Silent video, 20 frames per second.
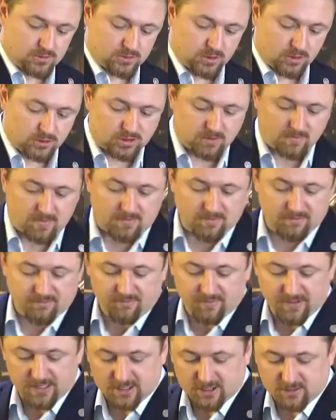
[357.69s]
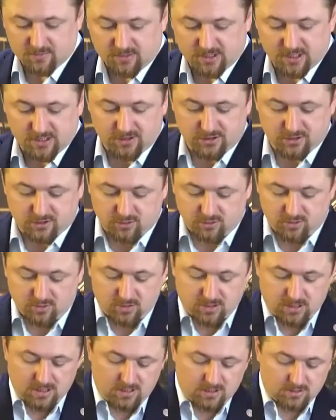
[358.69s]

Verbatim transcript: to, co mamy w pierwszym kieliszku,